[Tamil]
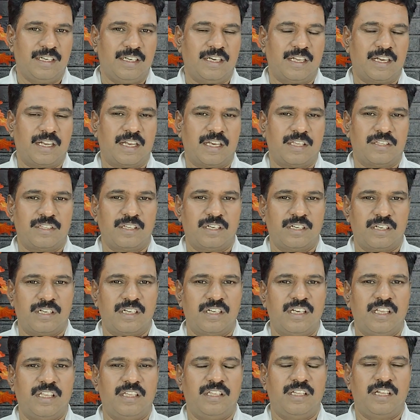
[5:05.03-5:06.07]
நான்
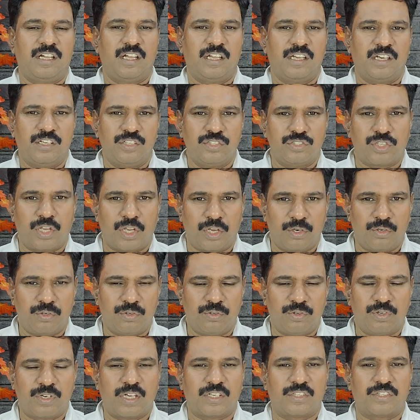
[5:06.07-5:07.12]
கர்த்தருக்குன்னு எதையாகிலும்
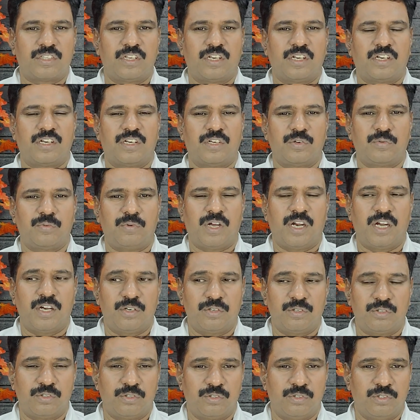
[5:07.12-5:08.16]
செய்யணும் கர்த்தருக்குன்னு
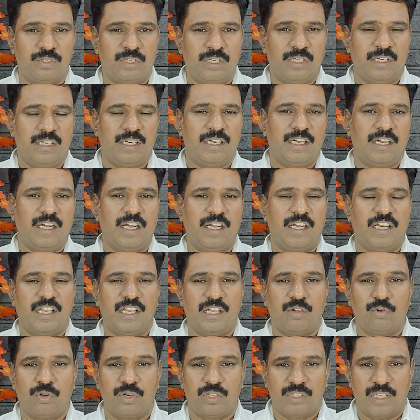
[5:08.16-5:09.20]
வாழணும் இல்லை
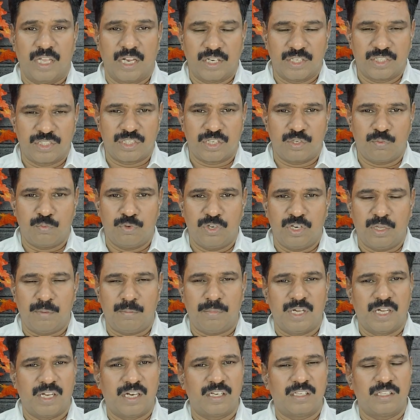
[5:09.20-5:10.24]
நீங்கள் ஒரு தரிசனமுள்ள
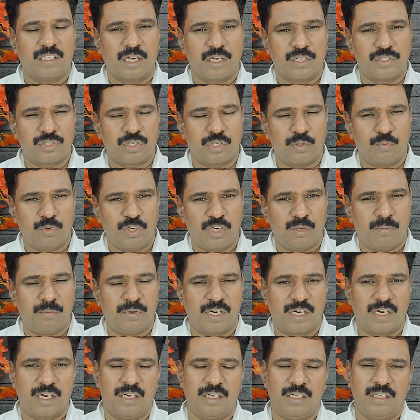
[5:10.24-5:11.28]
மகன் தரிசனமுள்ள
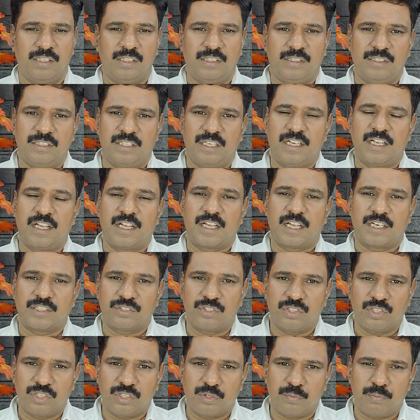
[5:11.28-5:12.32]
மகள் நீங்கள்
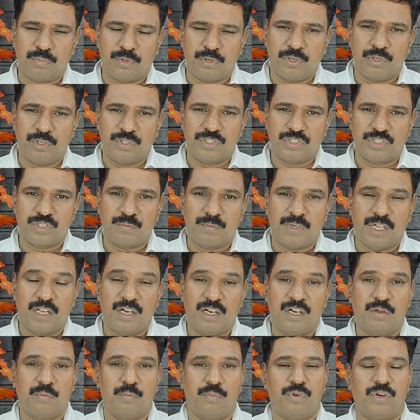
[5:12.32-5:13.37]
கர்த்தருக்கு பிரயோஜனமாக
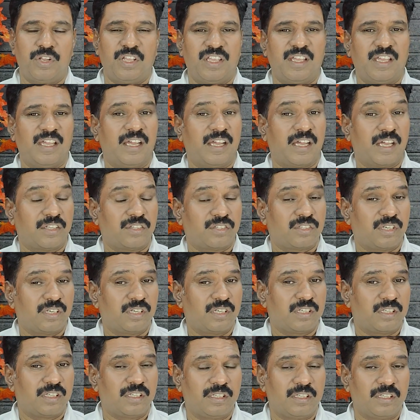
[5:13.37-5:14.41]
இருக்க போகிறீங்க
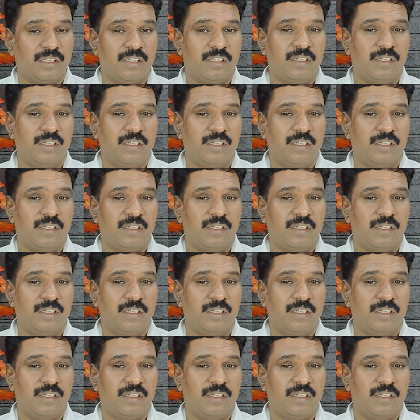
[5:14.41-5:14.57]
கர்த்தருக்கு